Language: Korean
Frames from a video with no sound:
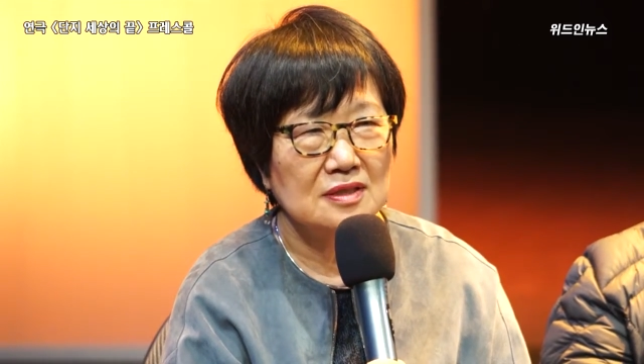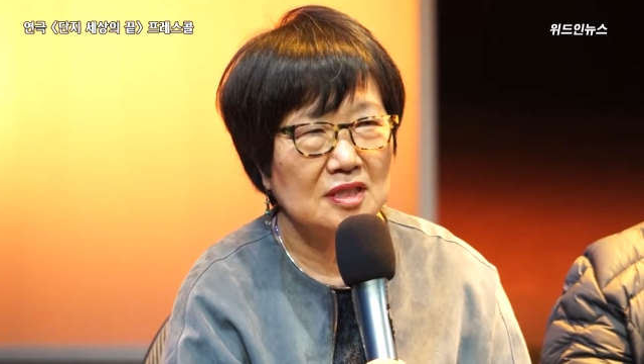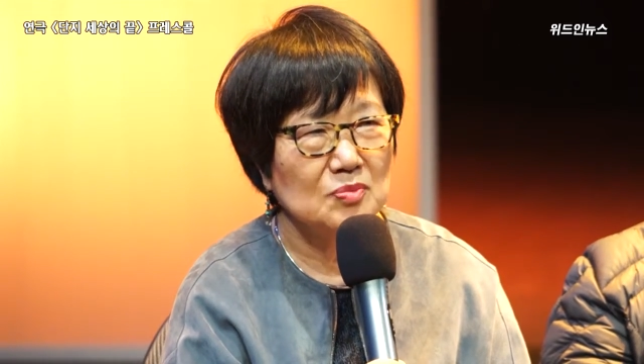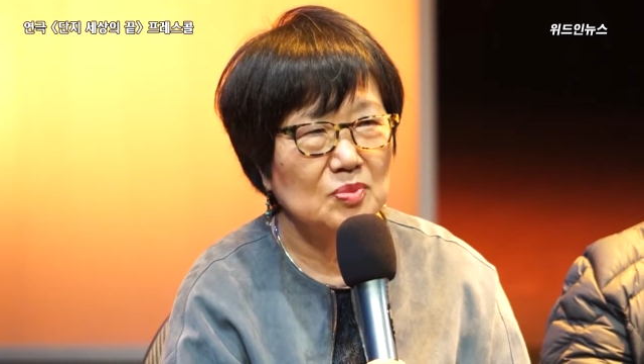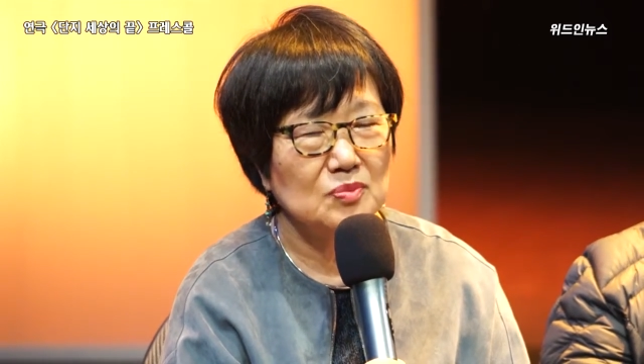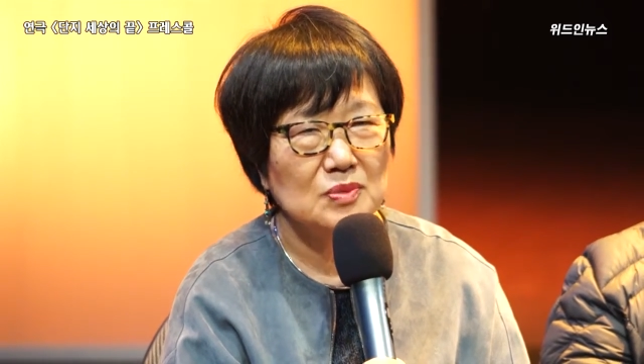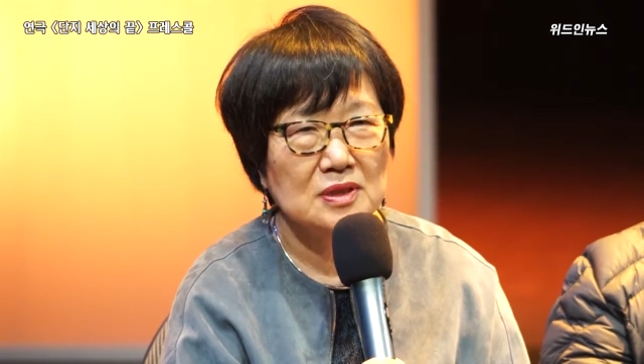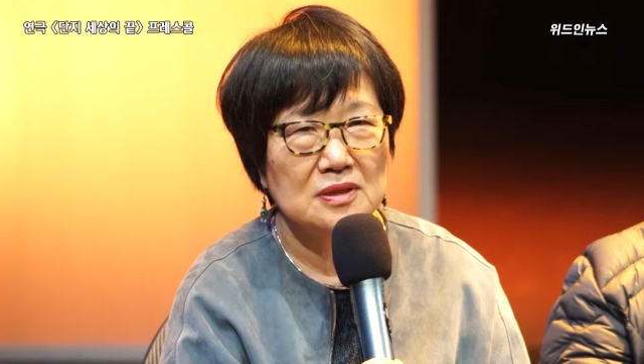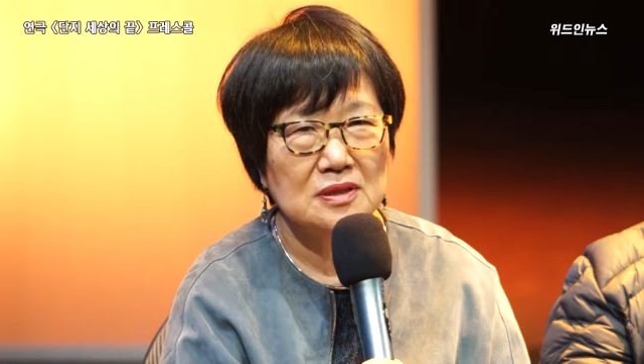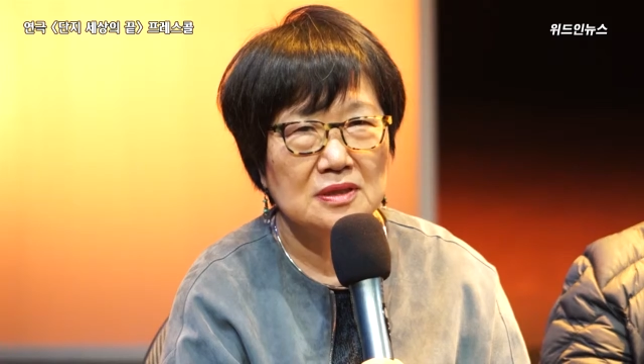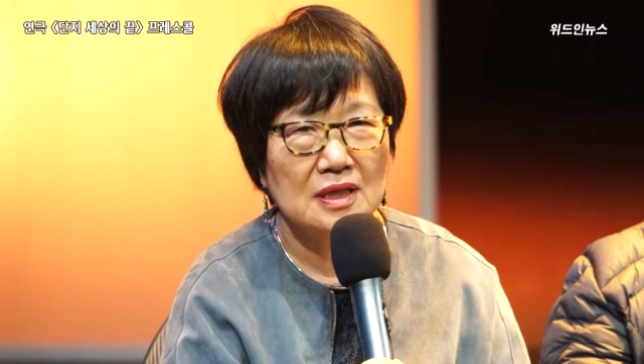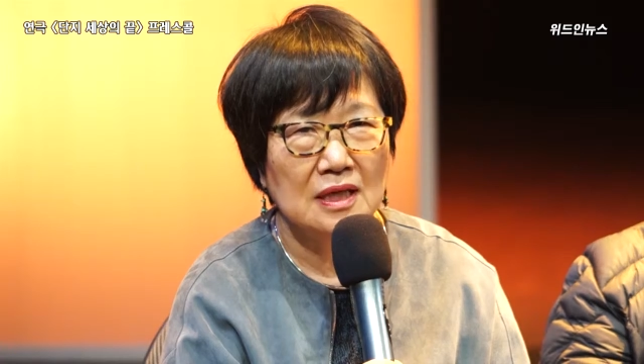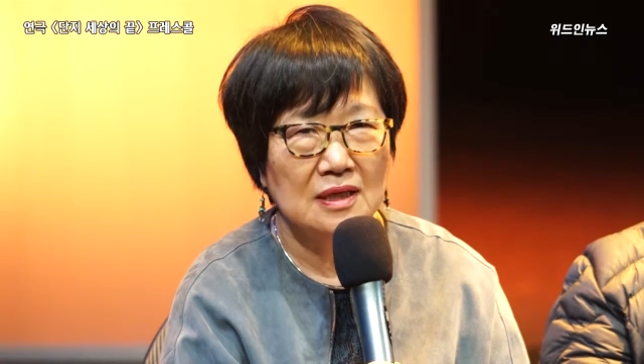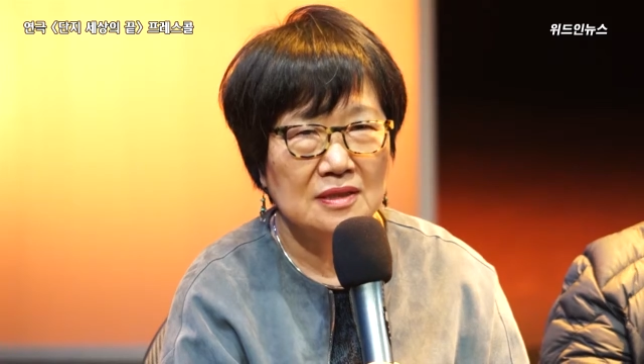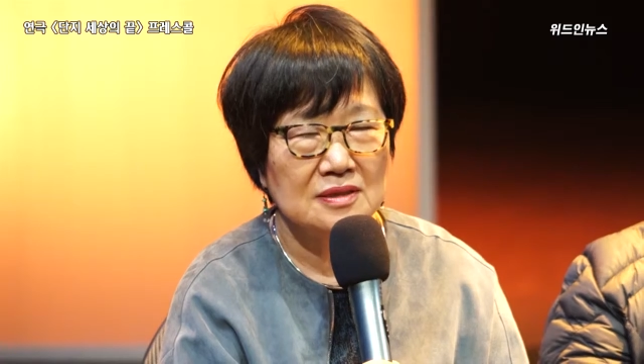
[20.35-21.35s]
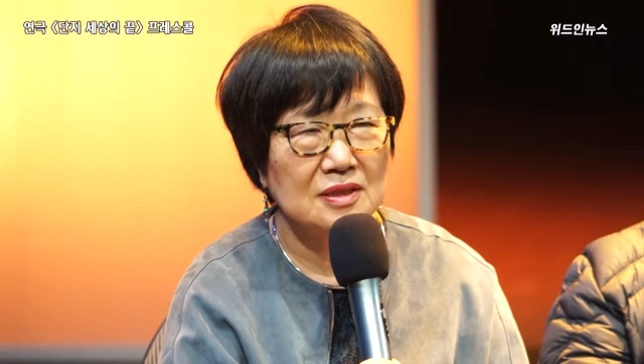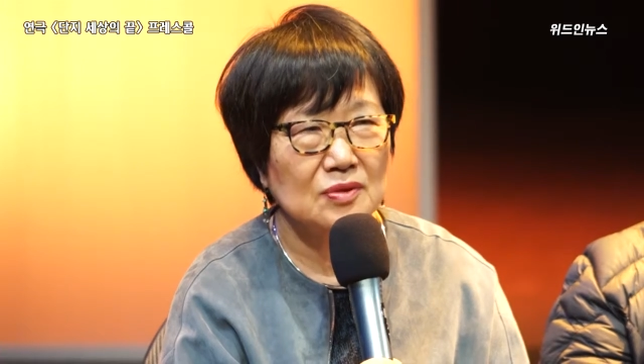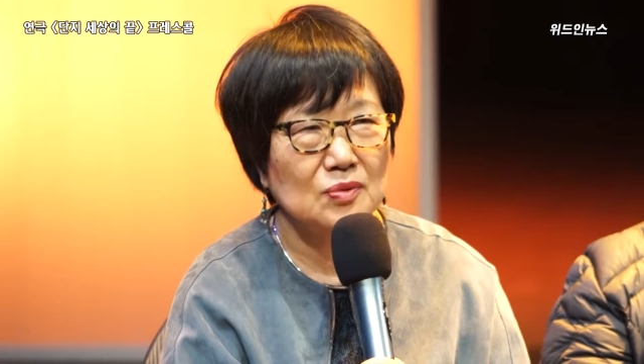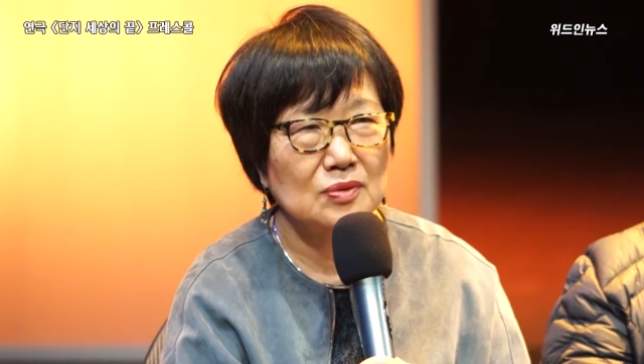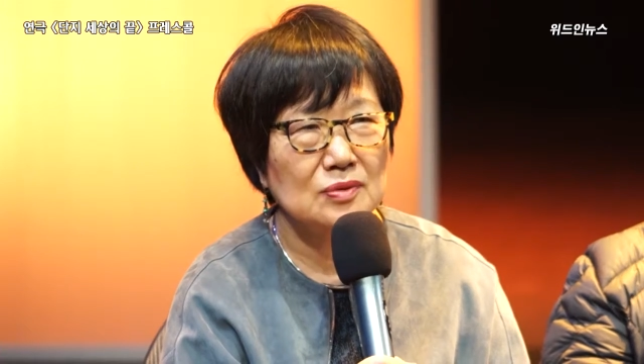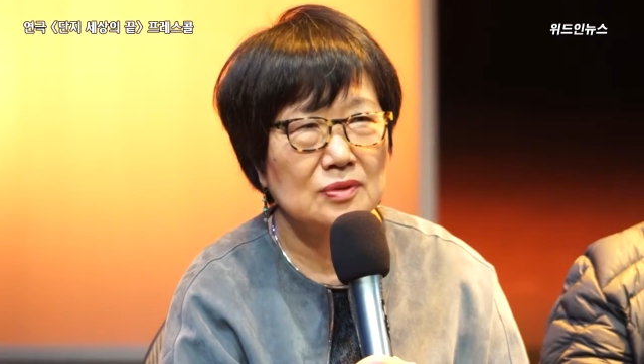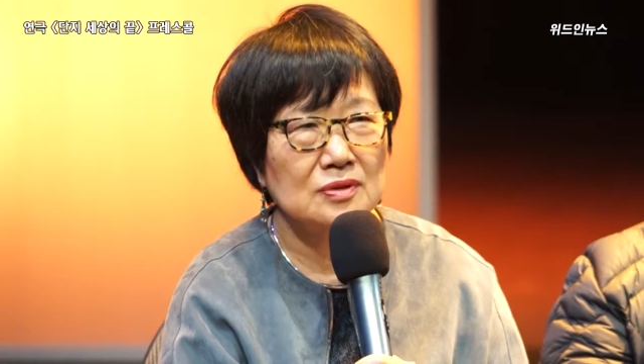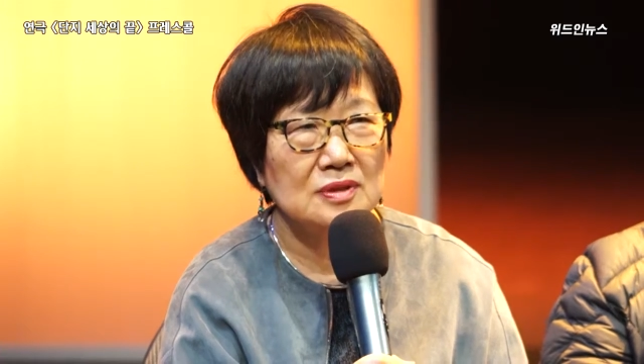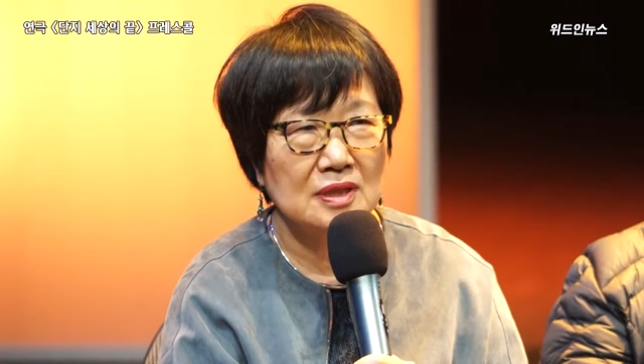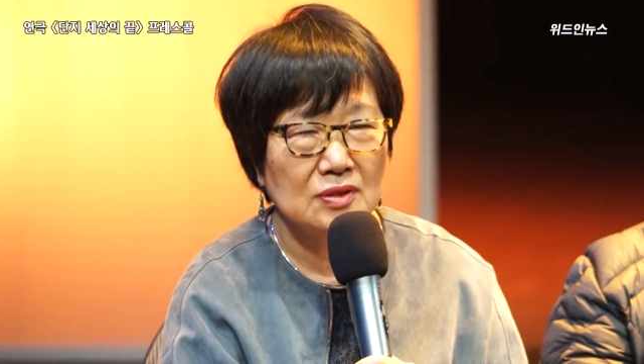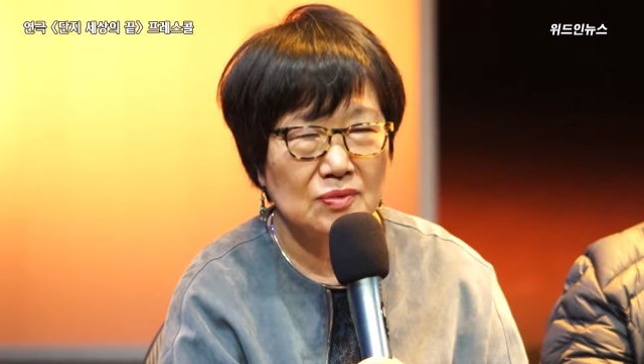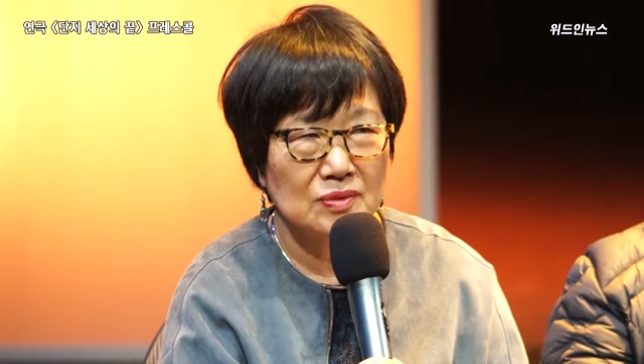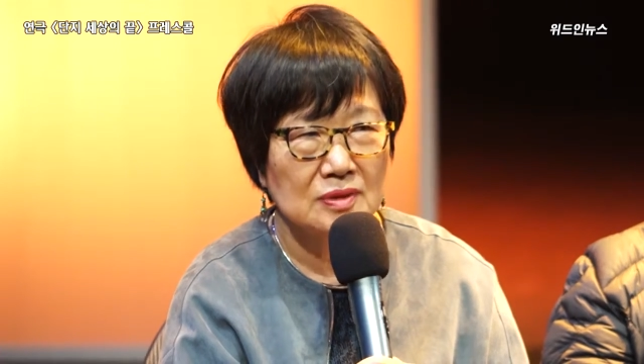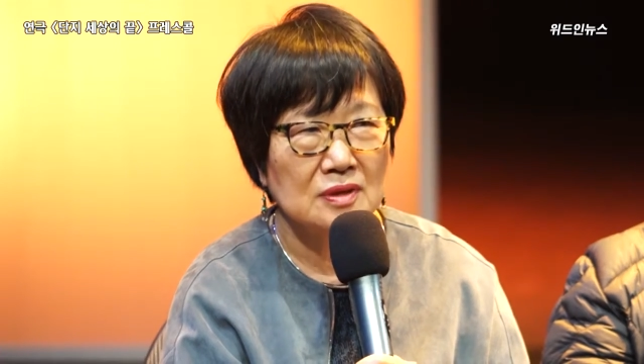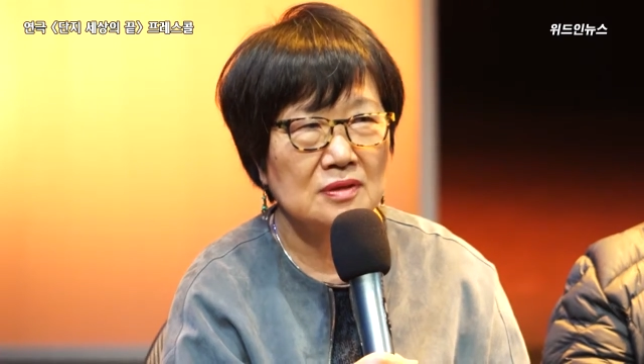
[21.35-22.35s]
작품들이
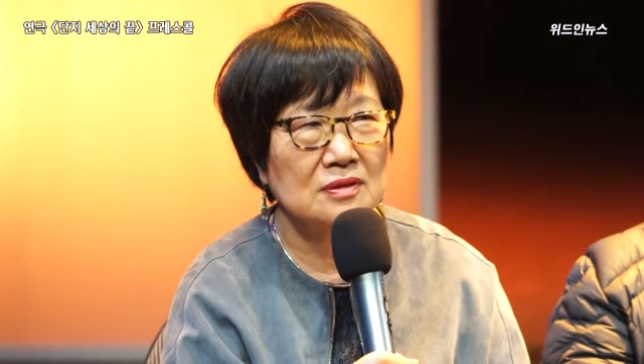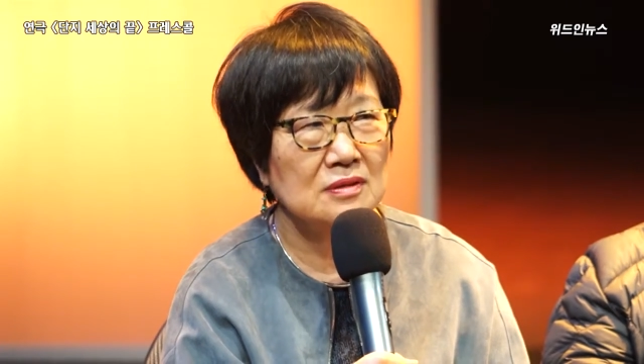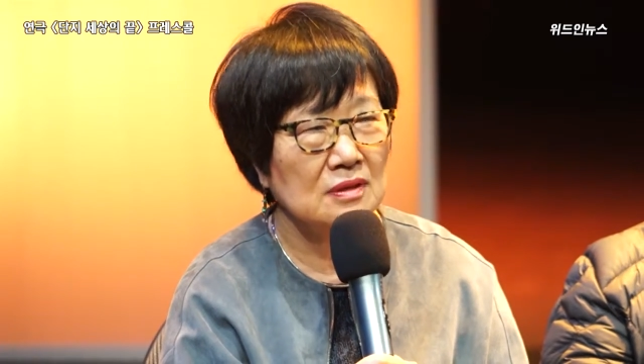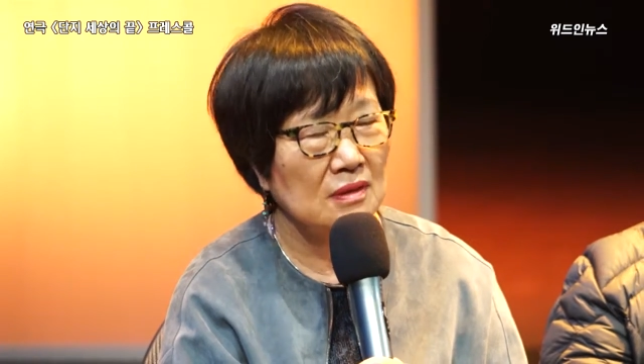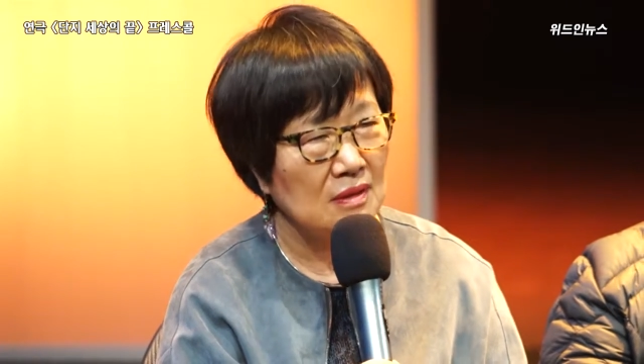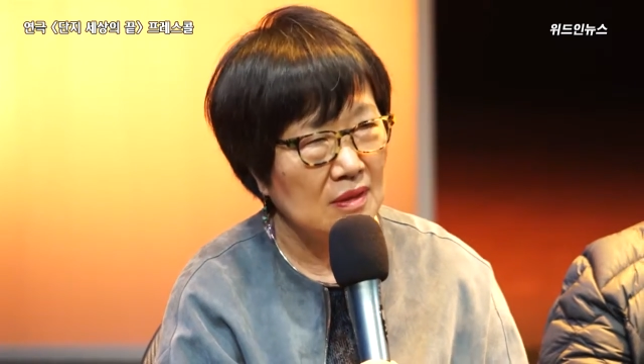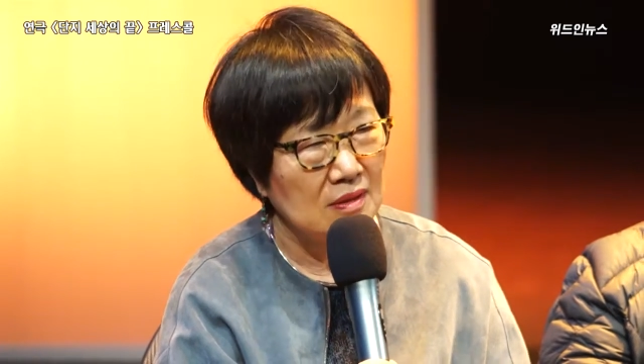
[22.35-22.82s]
다재공년재공년